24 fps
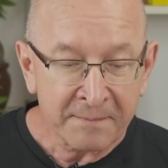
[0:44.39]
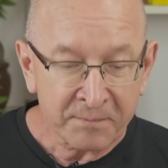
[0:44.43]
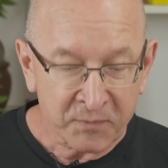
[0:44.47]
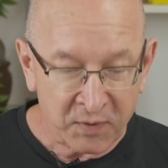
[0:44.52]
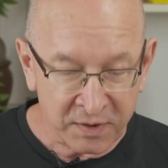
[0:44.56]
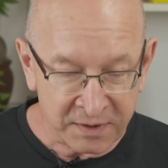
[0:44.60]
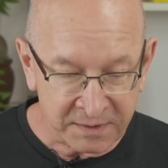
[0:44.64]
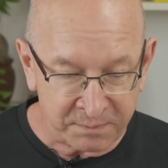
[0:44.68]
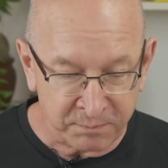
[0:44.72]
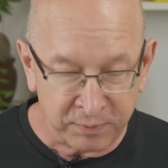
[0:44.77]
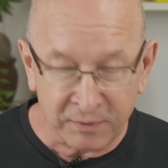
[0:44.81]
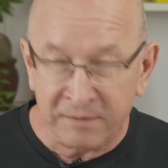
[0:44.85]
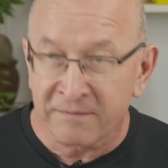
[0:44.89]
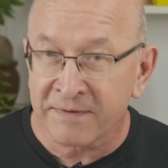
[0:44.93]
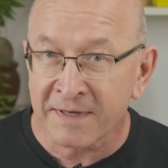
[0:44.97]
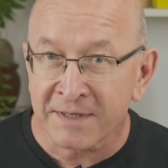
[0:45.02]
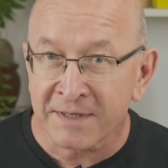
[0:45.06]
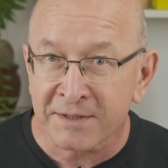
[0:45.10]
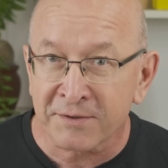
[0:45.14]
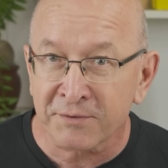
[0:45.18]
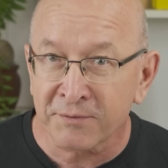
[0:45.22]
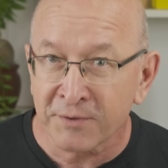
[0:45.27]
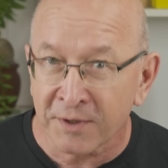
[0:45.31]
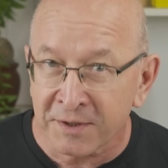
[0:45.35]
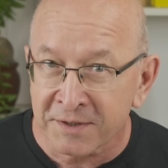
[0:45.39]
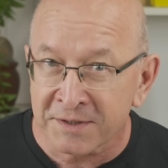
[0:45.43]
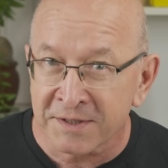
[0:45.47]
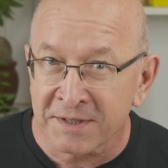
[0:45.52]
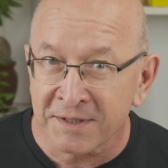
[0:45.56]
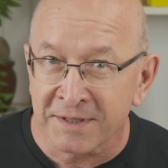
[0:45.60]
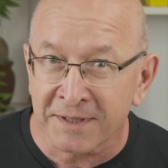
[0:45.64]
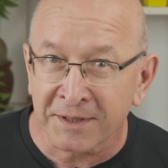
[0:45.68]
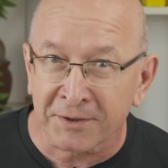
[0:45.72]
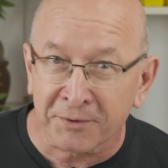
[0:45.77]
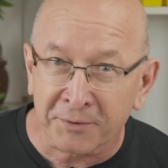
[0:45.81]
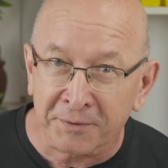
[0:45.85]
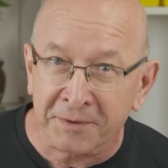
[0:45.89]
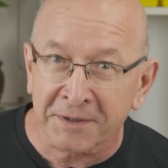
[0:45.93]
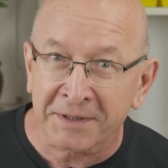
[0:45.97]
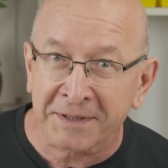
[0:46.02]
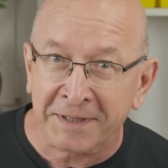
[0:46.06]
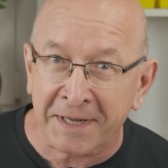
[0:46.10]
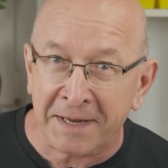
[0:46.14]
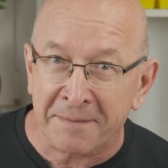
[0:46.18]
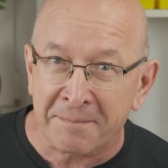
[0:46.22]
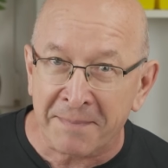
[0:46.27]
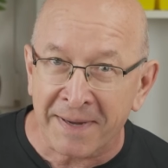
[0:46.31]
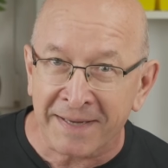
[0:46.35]
To jest bulwersujący niektórych
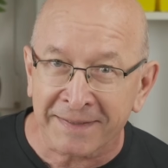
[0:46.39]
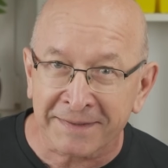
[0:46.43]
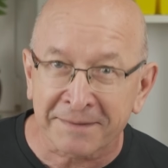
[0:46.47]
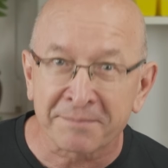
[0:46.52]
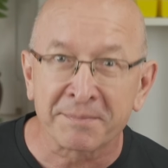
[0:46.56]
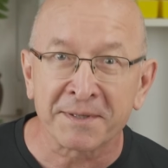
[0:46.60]
temat,